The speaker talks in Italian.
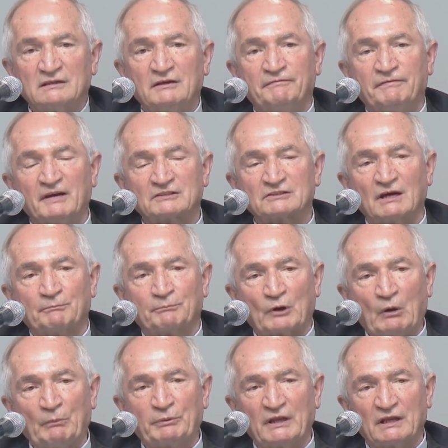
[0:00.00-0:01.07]
la difesa
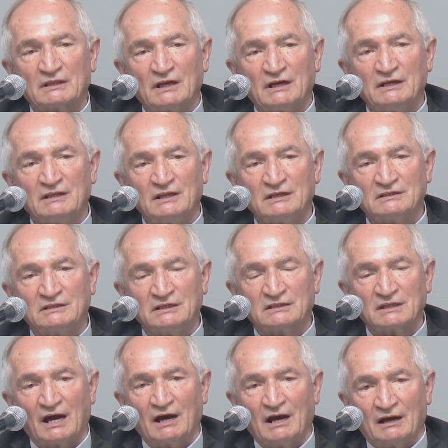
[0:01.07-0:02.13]
propria
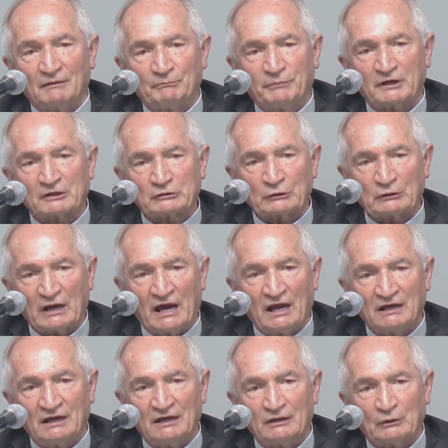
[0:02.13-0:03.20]
dell'identità
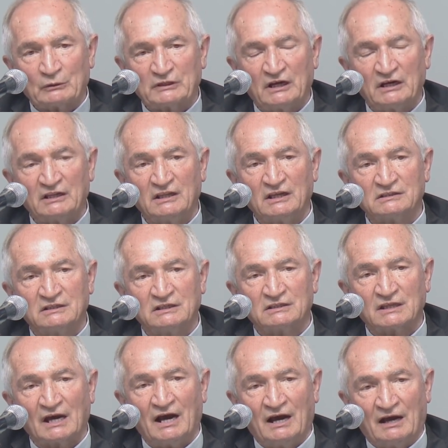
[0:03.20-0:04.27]
personale o
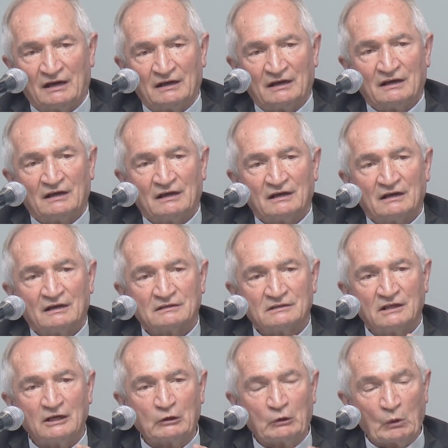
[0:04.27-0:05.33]
dell'identità
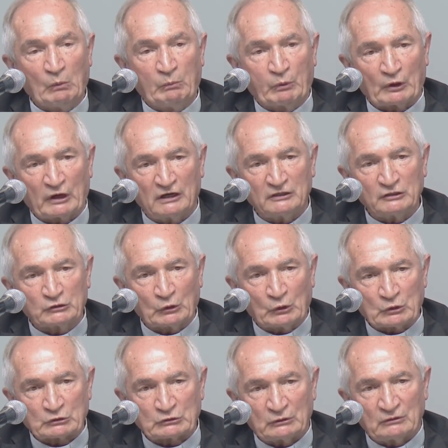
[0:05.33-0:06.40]
del gruppo
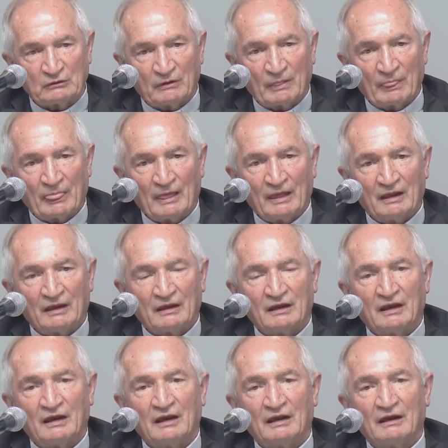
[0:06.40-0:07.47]
religioso
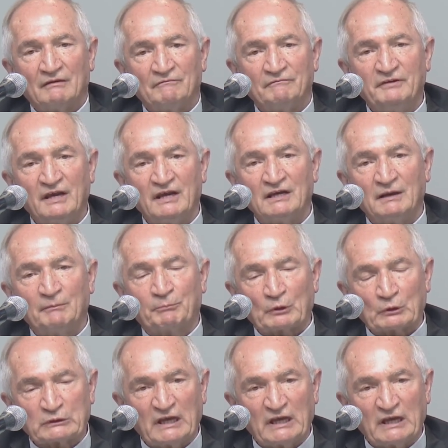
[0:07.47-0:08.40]
viene